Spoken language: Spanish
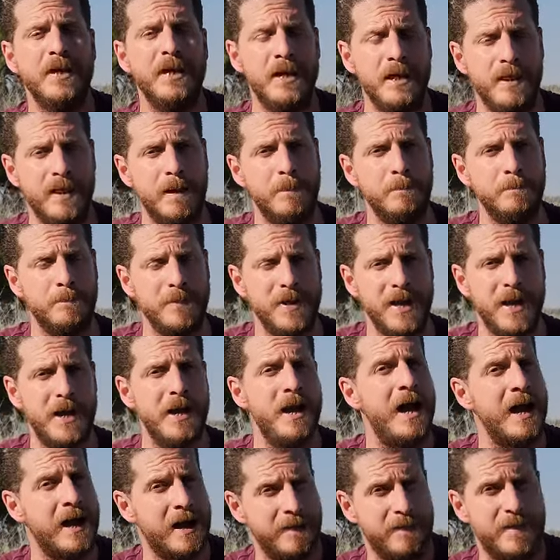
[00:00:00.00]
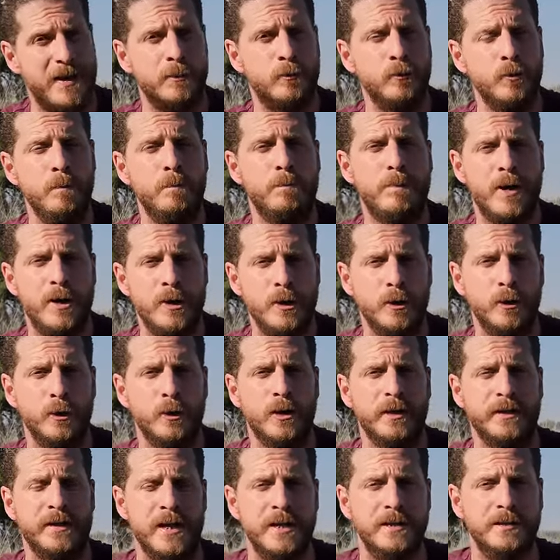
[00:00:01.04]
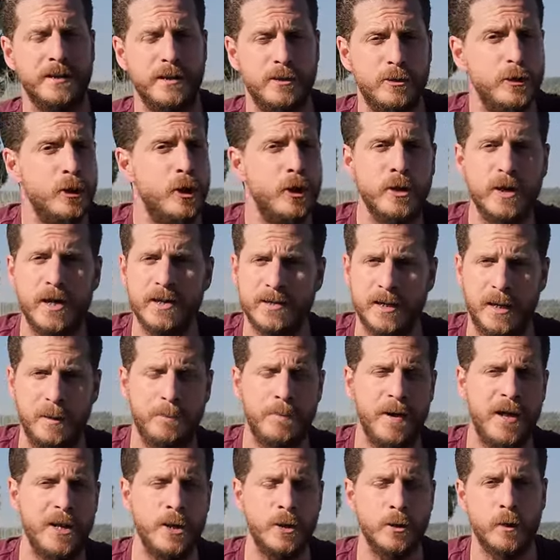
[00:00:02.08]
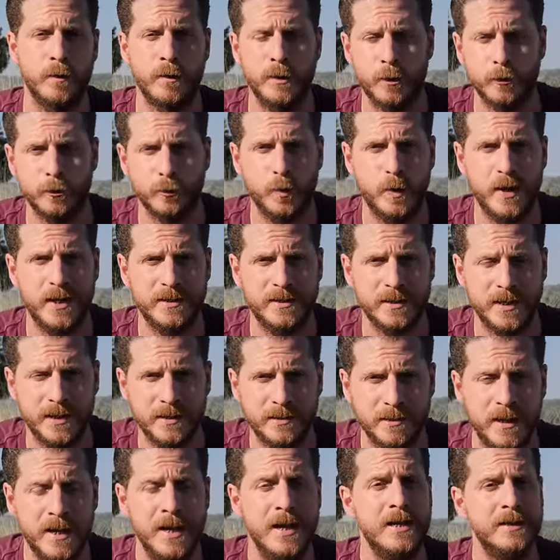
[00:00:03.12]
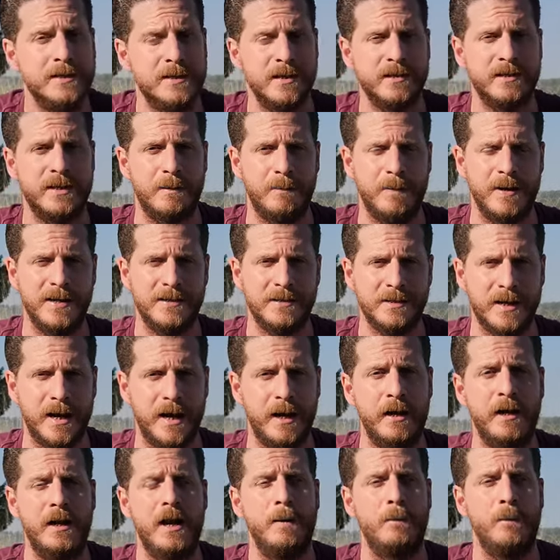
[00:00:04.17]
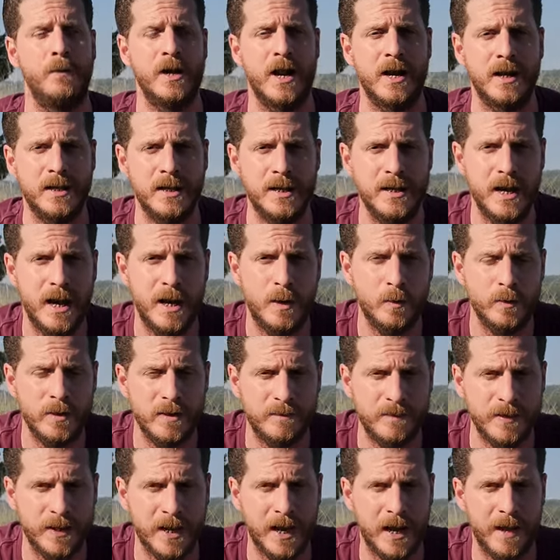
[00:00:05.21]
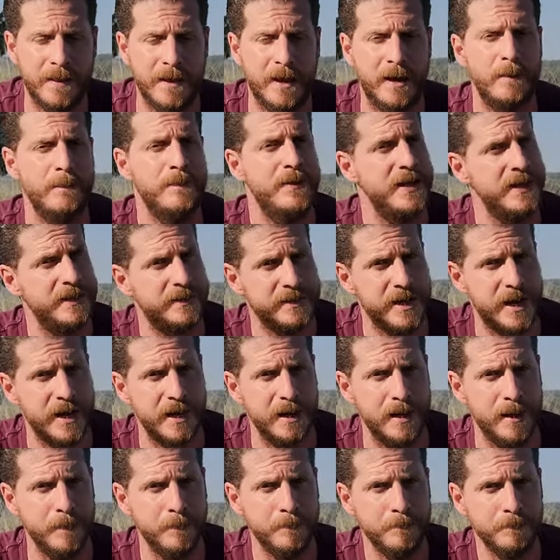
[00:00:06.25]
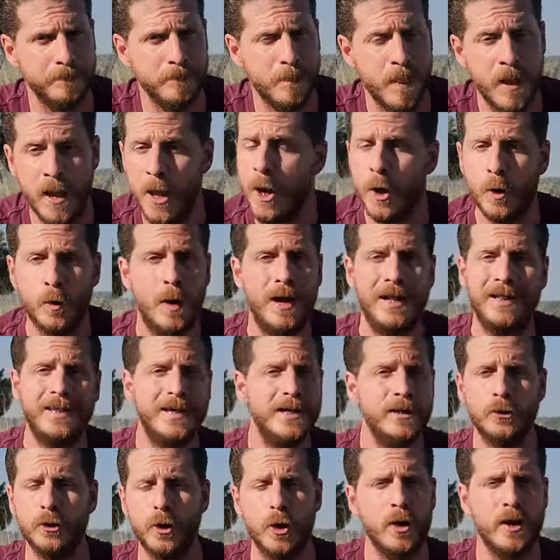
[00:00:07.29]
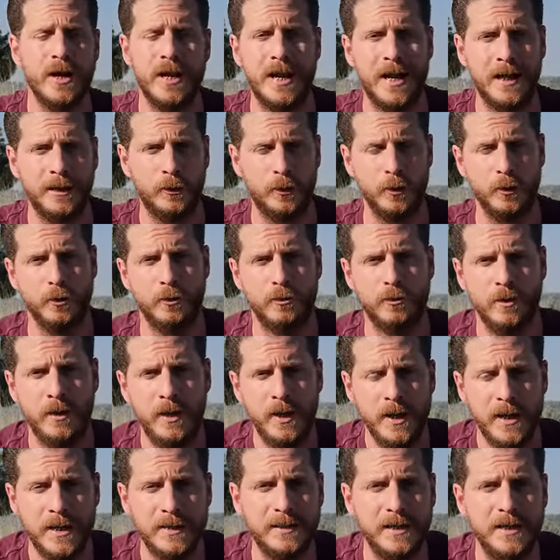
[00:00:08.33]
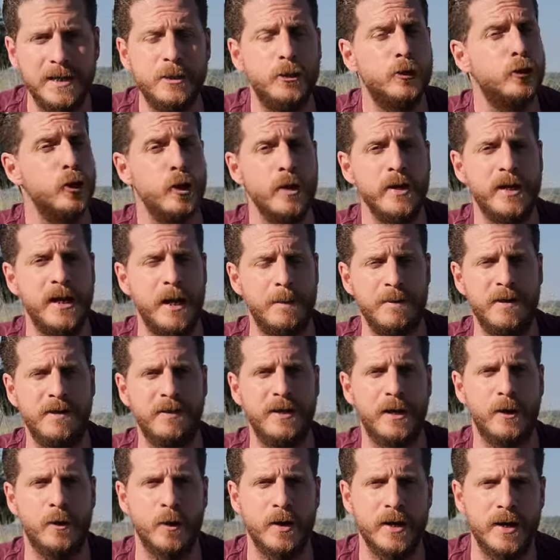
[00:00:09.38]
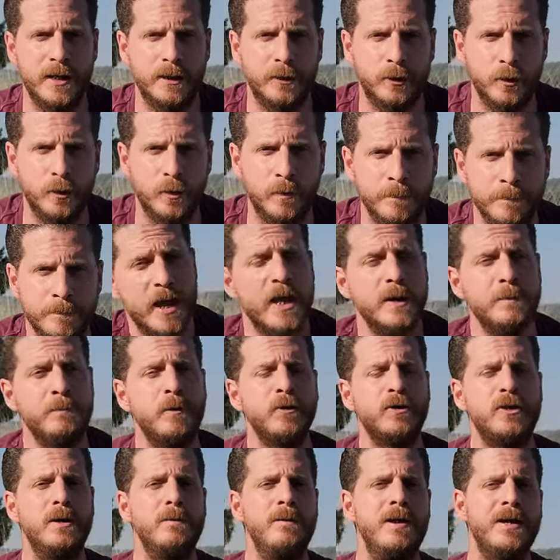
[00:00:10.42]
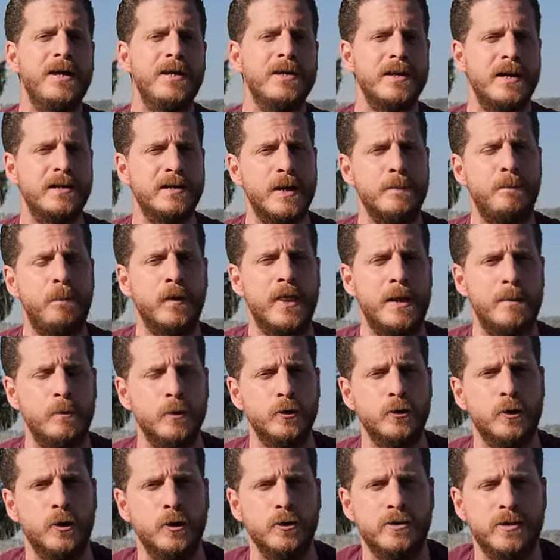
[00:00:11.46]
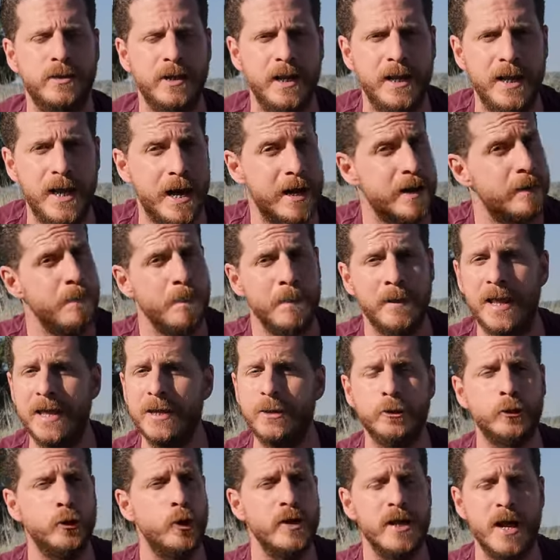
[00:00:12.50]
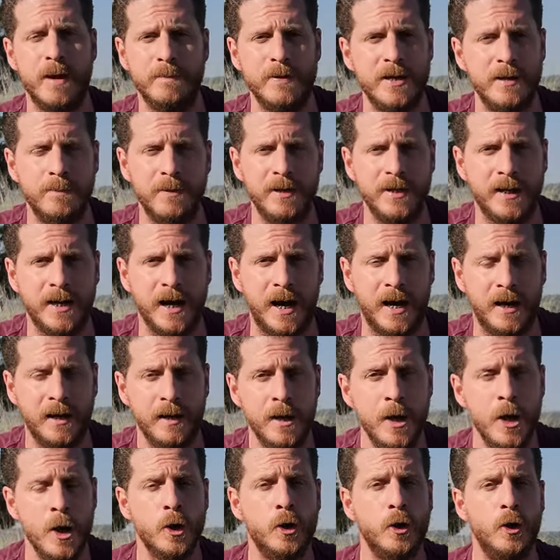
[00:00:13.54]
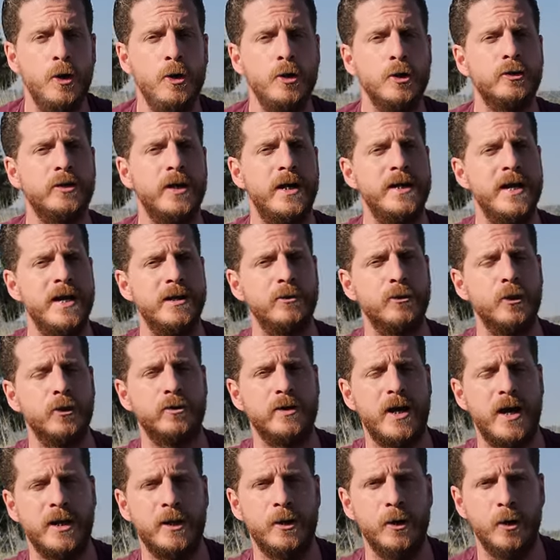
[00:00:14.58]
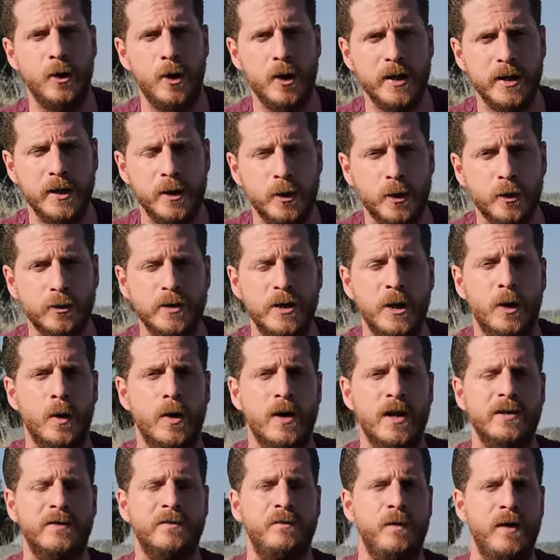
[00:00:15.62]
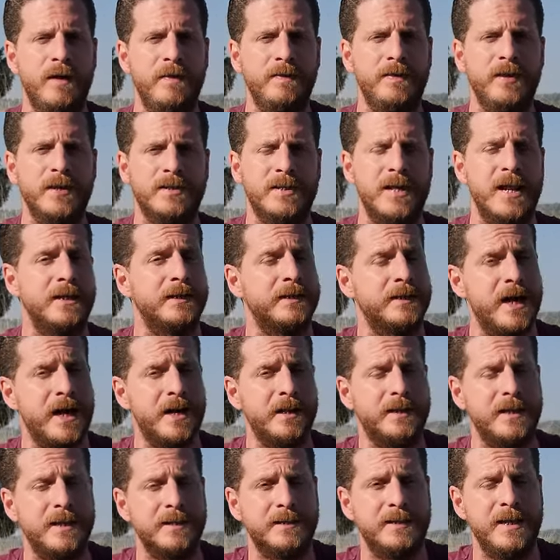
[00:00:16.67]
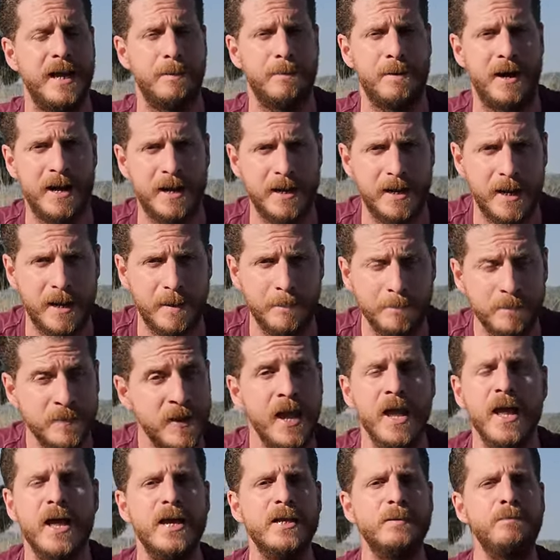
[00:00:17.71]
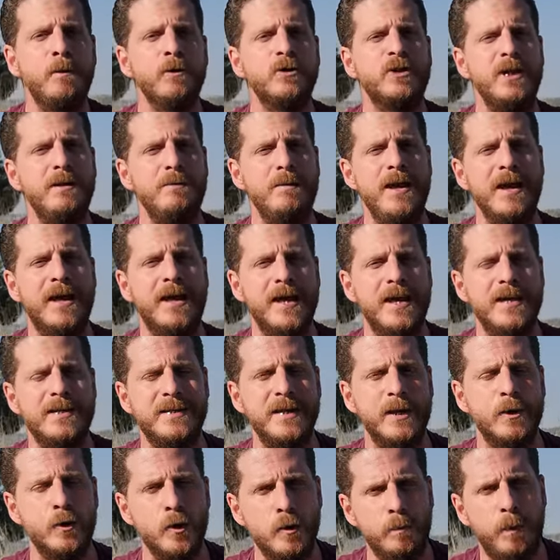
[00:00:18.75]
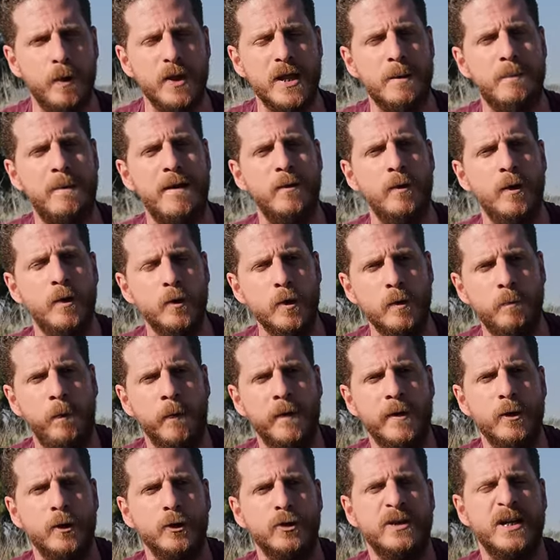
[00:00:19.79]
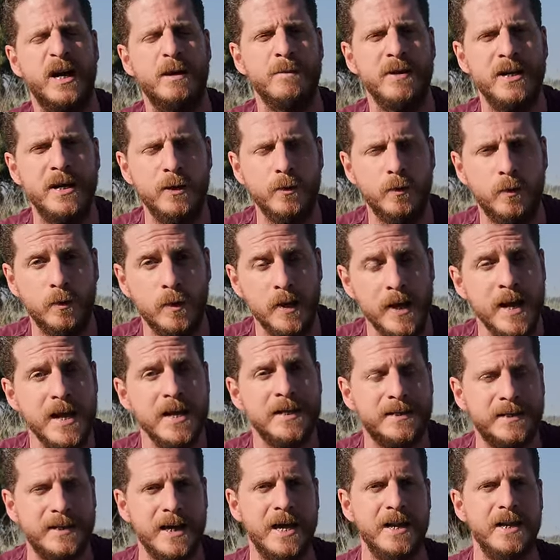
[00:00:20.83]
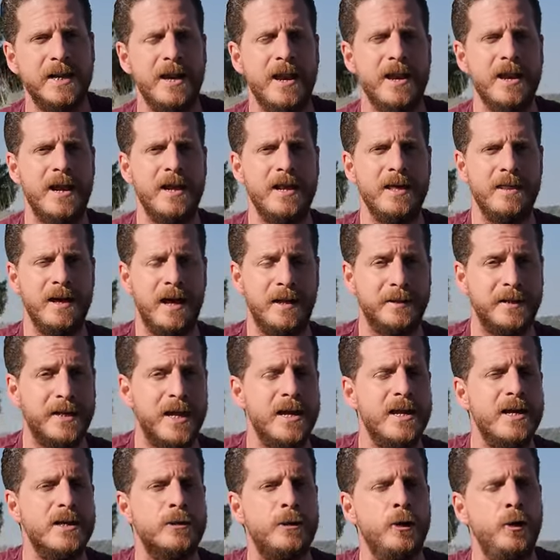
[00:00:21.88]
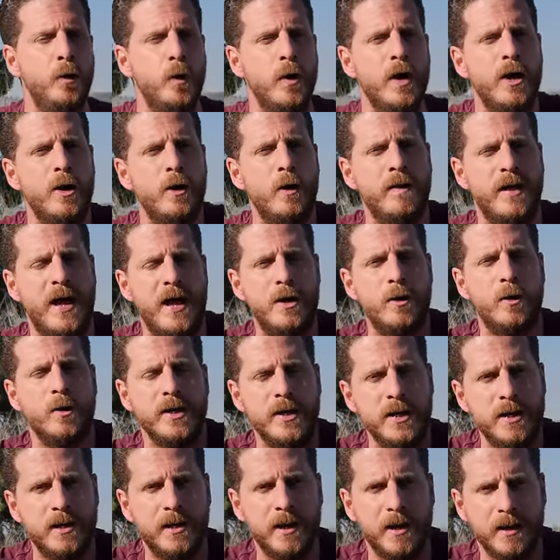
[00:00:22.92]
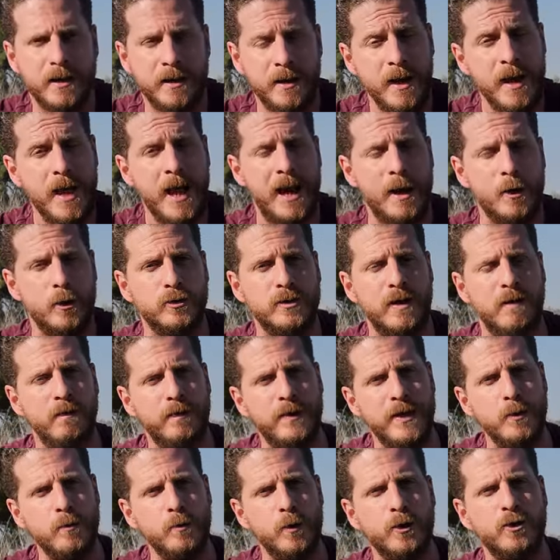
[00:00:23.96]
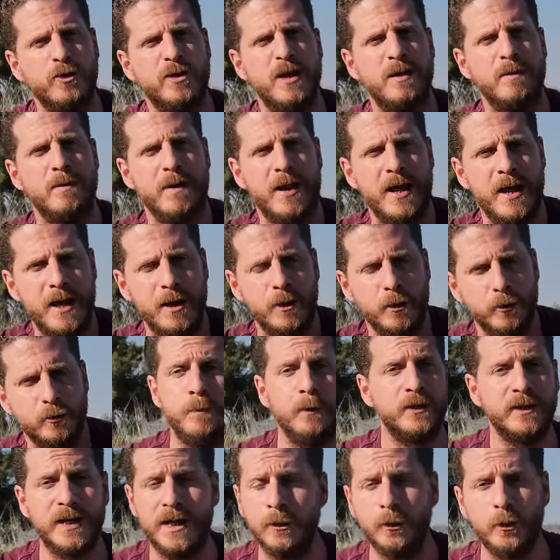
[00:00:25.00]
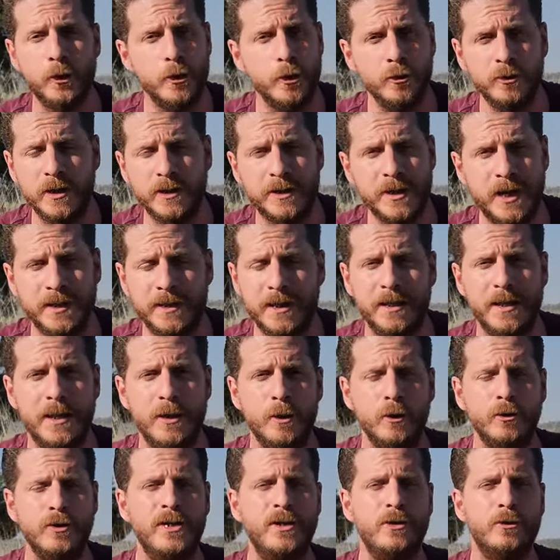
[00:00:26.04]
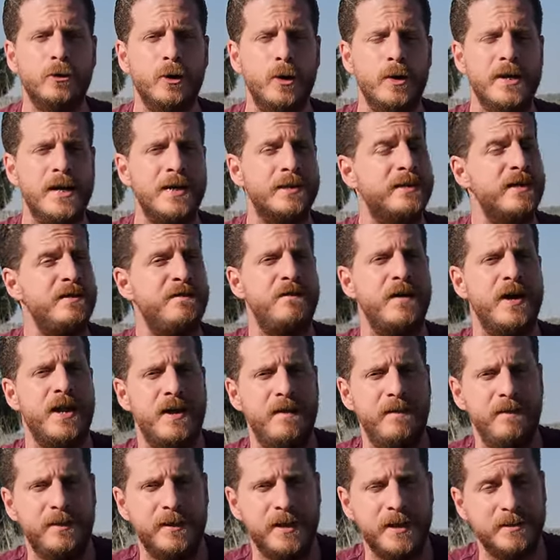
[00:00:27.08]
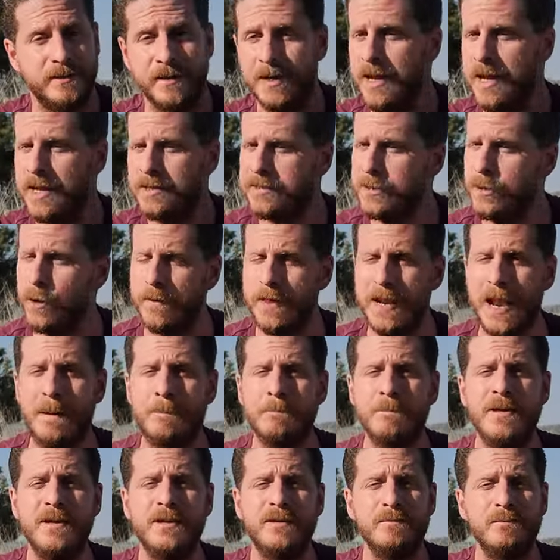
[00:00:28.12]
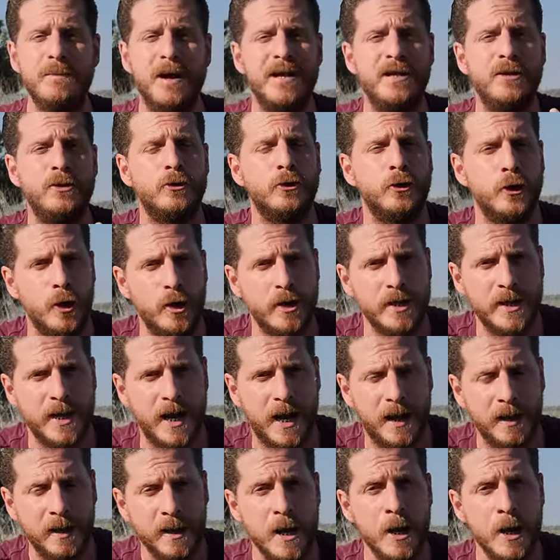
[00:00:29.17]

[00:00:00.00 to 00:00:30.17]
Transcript: y dan pie a que tras un periodo de transición, que es el periodo de los jueces, se establezca la monarquía unificada de Israel. ¿Cuál de estos relatos es el históricamente correcto? Es posible quizás que podamos conciliar la historia bíblica con los hallazgos arqueológicos y con las fuentes de las cartas de Amarna, es posible que ese grupo llamado el grupo de los Sabiru sean en realidad quienes luego dan origen a los antiguos hebreos y por tanto no se trate de dos historias diferentes, sino de la misma historia